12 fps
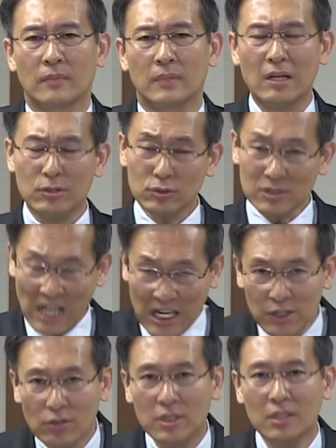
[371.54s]
따라서
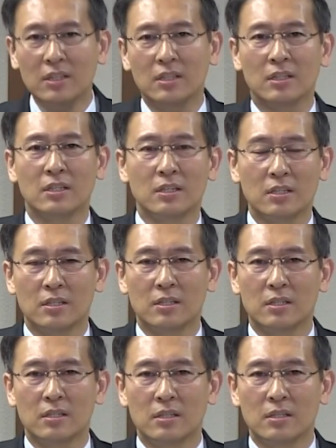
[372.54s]
당연히
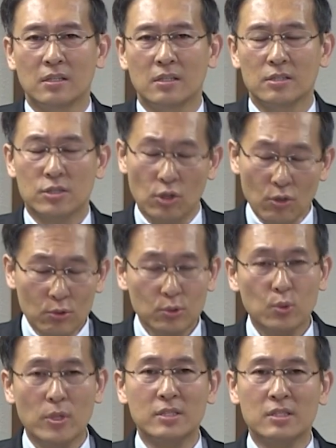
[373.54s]

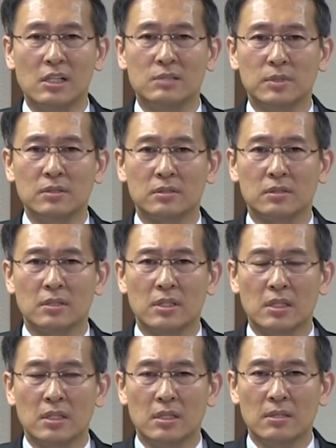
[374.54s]
성도의 삶은
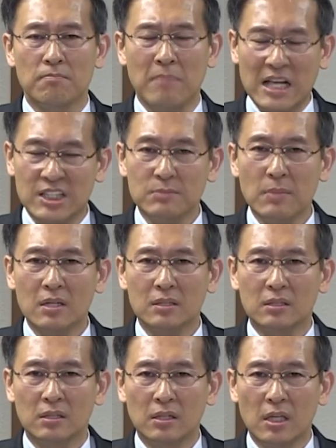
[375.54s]

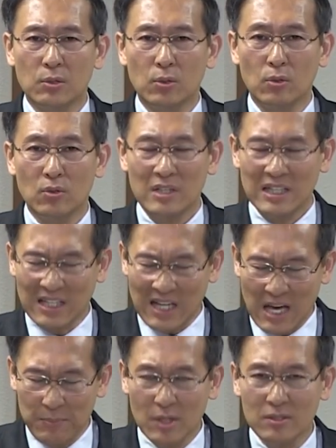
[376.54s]
마지막 때로
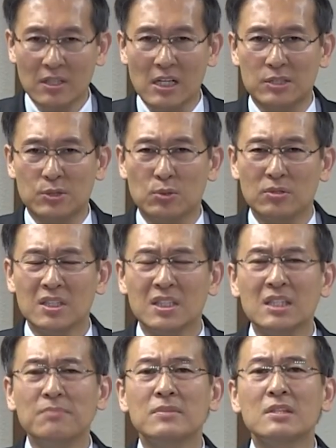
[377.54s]
가면 갈수록
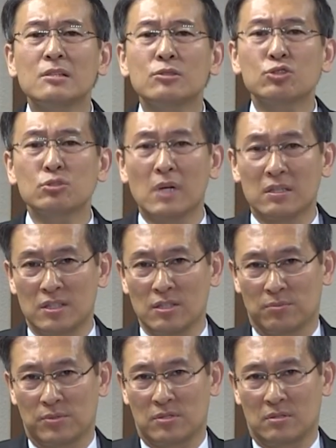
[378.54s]
힘들 수밖에
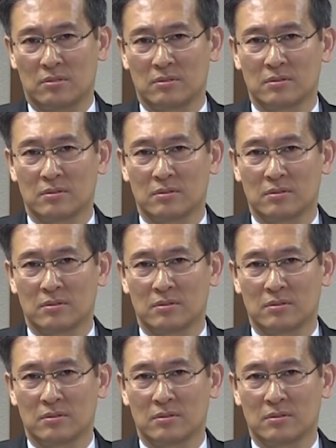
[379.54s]
없어요.